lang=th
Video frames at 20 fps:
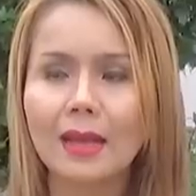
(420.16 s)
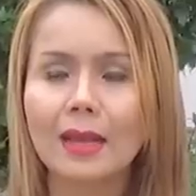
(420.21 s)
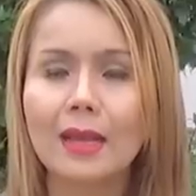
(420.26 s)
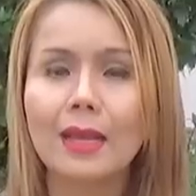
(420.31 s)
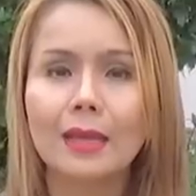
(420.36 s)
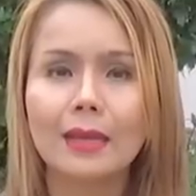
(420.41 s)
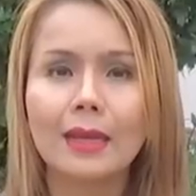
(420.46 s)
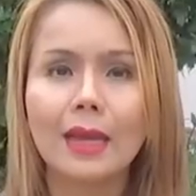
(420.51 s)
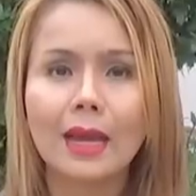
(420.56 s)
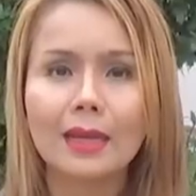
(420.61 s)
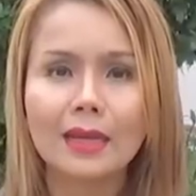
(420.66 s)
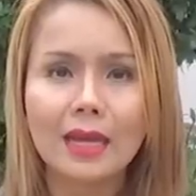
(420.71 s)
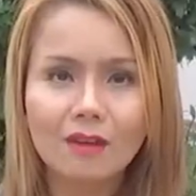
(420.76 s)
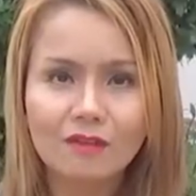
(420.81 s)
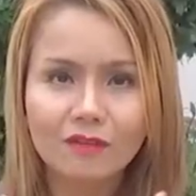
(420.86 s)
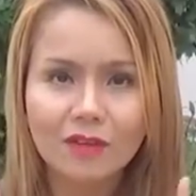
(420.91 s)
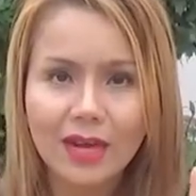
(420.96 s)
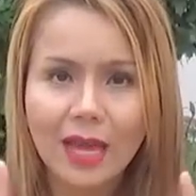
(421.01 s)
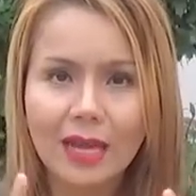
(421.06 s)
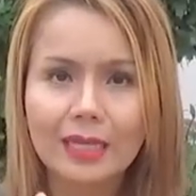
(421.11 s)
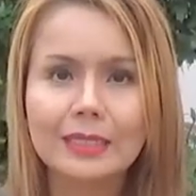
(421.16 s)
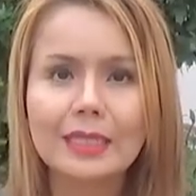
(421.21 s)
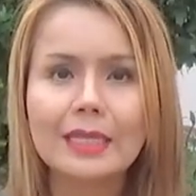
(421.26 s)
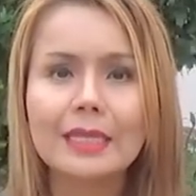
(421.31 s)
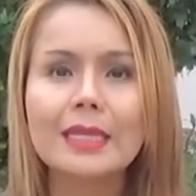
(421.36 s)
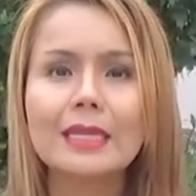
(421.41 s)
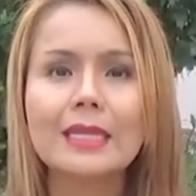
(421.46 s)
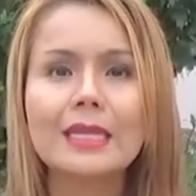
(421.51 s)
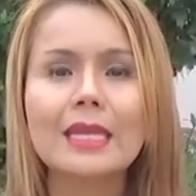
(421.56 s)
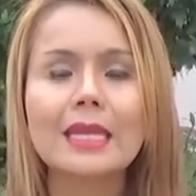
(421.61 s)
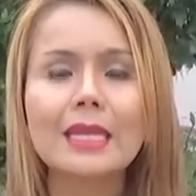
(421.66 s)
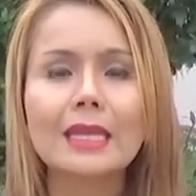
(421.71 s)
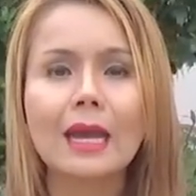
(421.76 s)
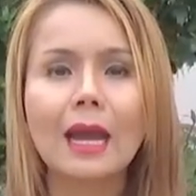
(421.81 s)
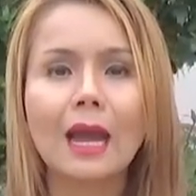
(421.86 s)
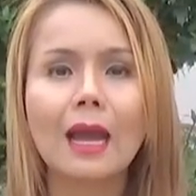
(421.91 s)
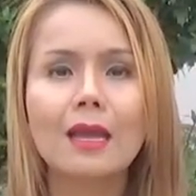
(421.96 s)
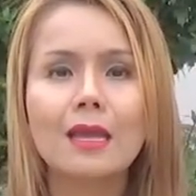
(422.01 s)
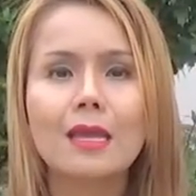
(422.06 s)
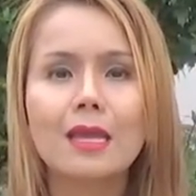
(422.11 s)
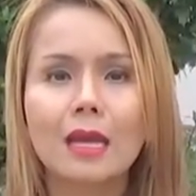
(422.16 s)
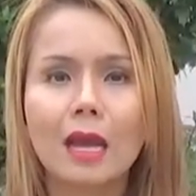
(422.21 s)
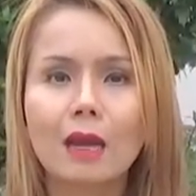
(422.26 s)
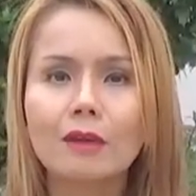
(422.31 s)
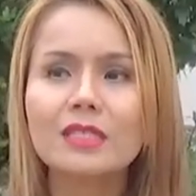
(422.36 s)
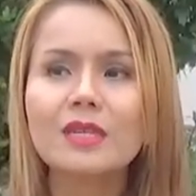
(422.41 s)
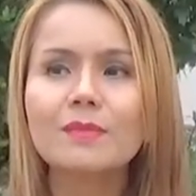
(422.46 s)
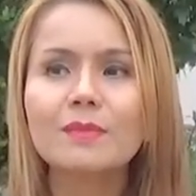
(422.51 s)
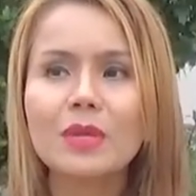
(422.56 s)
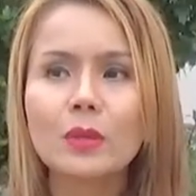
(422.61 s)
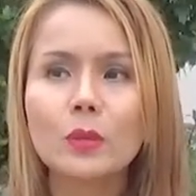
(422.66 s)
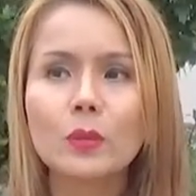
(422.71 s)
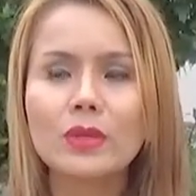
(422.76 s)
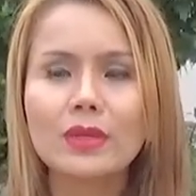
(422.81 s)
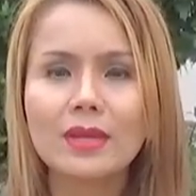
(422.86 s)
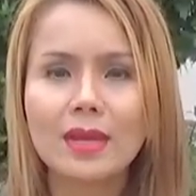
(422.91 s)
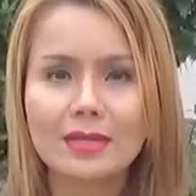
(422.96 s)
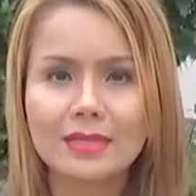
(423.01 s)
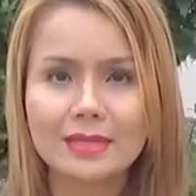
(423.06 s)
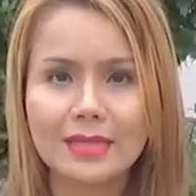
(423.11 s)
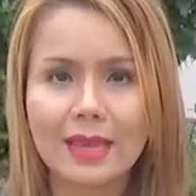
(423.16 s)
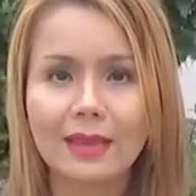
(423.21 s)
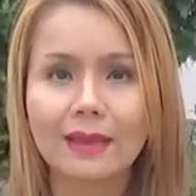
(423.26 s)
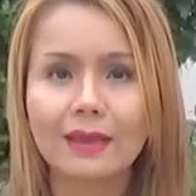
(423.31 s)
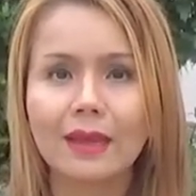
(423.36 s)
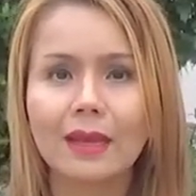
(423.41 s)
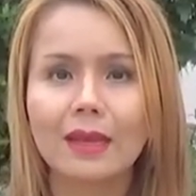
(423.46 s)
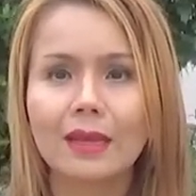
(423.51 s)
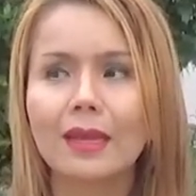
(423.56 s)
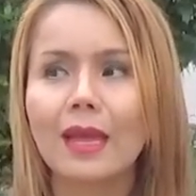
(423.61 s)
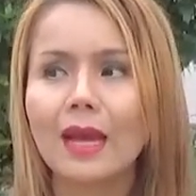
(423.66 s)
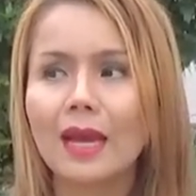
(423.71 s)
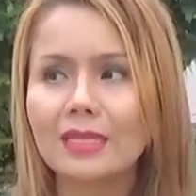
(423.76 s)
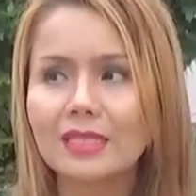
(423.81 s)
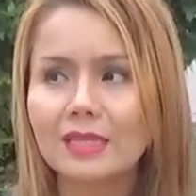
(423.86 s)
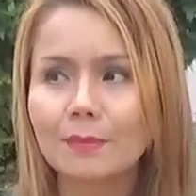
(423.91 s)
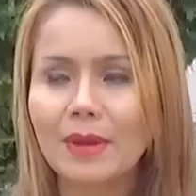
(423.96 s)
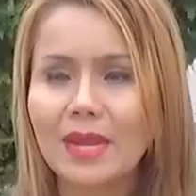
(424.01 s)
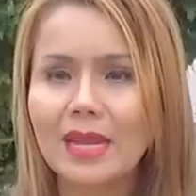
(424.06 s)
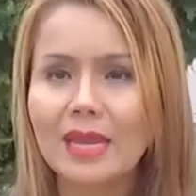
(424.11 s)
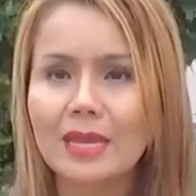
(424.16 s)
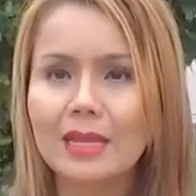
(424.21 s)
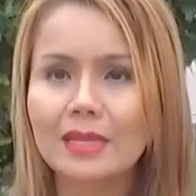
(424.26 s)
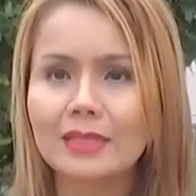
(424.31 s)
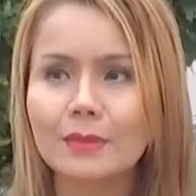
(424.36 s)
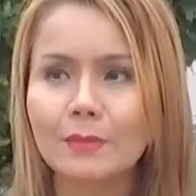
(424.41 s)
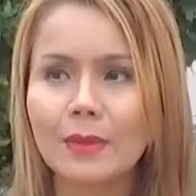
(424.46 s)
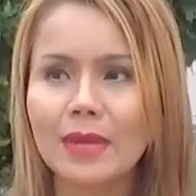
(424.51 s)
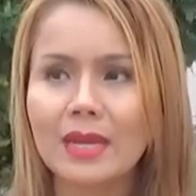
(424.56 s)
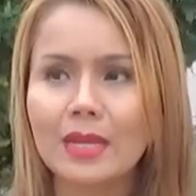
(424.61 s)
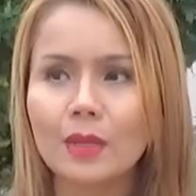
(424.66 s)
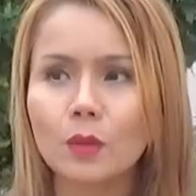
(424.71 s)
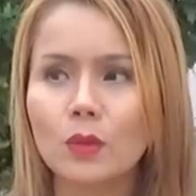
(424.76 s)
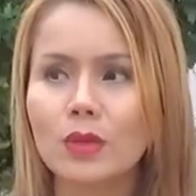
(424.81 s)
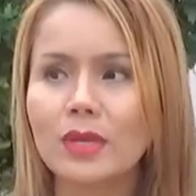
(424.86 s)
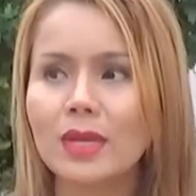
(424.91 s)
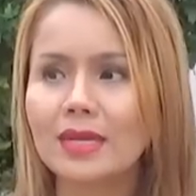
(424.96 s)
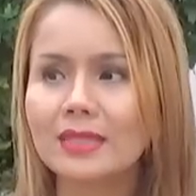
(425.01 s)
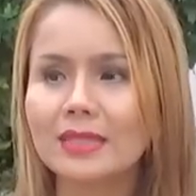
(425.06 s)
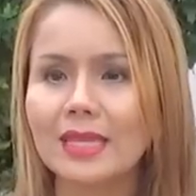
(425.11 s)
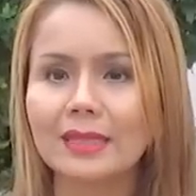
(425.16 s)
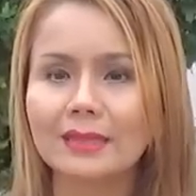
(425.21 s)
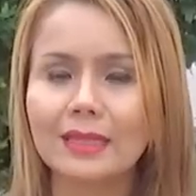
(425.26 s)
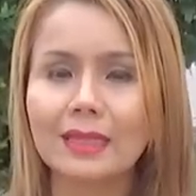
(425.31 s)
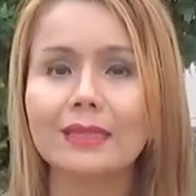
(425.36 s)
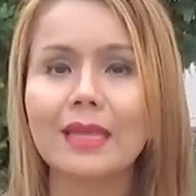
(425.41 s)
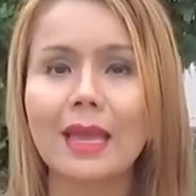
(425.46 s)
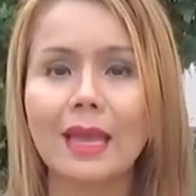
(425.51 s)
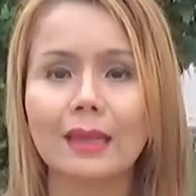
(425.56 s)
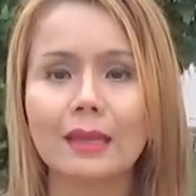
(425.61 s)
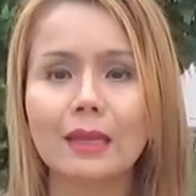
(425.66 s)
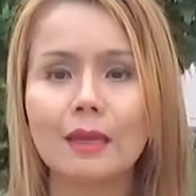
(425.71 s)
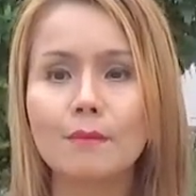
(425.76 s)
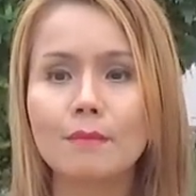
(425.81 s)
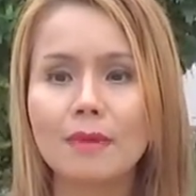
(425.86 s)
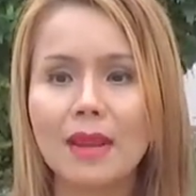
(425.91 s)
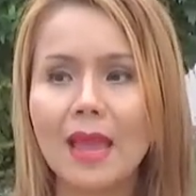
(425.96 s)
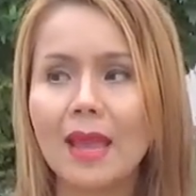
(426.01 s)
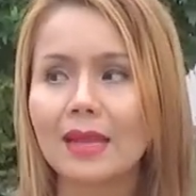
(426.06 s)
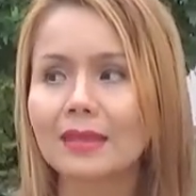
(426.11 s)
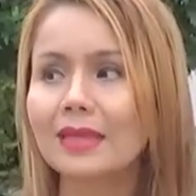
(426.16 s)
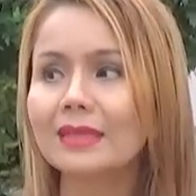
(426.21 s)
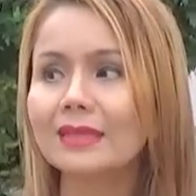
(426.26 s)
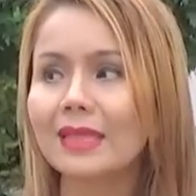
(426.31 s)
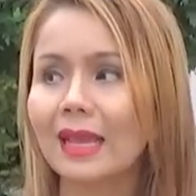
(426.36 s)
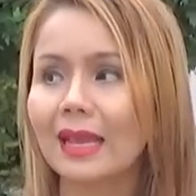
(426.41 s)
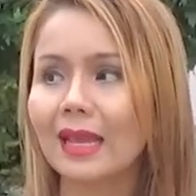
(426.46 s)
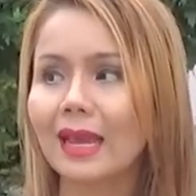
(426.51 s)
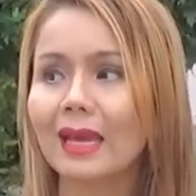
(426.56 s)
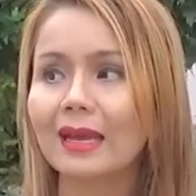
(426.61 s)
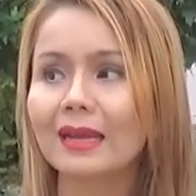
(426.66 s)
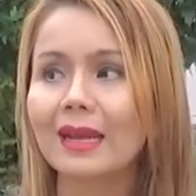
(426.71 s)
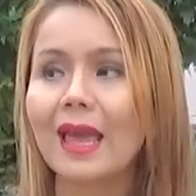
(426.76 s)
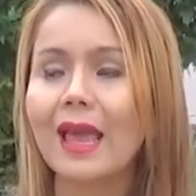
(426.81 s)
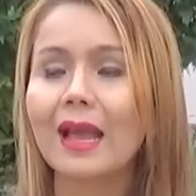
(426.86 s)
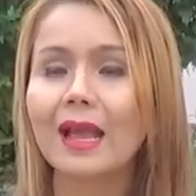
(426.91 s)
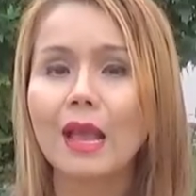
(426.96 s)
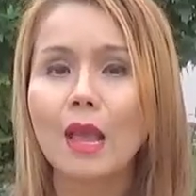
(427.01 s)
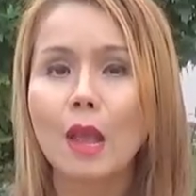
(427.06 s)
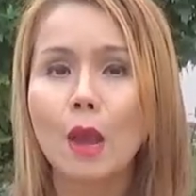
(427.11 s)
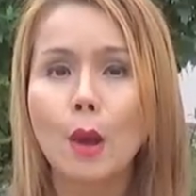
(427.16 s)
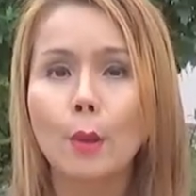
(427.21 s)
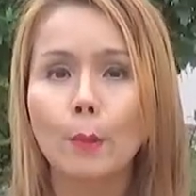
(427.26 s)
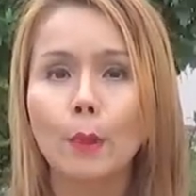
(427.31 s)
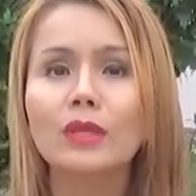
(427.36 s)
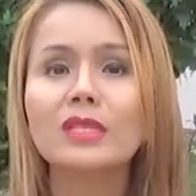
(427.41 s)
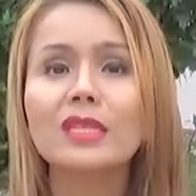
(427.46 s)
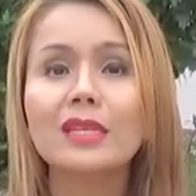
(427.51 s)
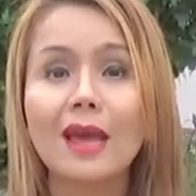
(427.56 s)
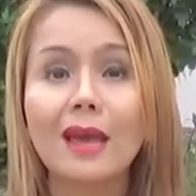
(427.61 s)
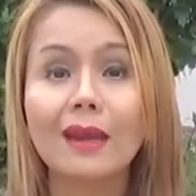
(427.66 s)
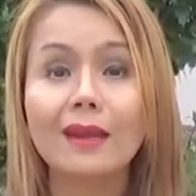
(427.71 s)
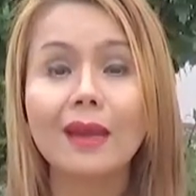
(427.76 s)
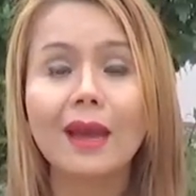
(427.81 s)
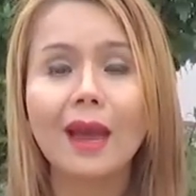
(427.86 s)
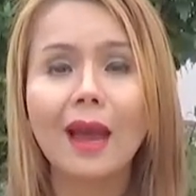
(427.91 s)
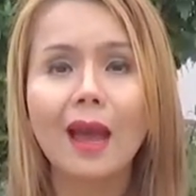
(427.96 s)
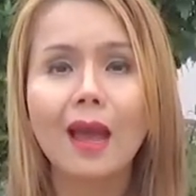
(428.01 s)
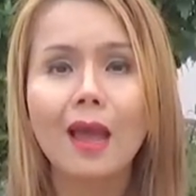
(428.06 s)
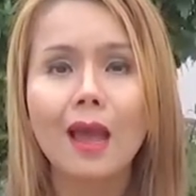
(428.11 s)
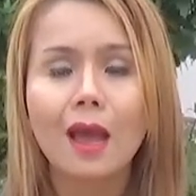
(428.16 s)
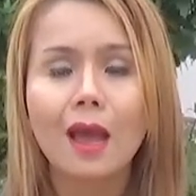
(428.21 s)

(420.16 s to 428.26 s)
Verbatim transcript: กนะคะถ้าฝรั่งที่ดีๆนะคะเขาจะไม่คุยเรื่องเซ็กนะคะจะไม่จะไม่ได้คุยเรื่องเซ็กตั้งแต่เริ่มแรกตั้งแต่ครั้งแรก เพราะฉะนั้นนะคะ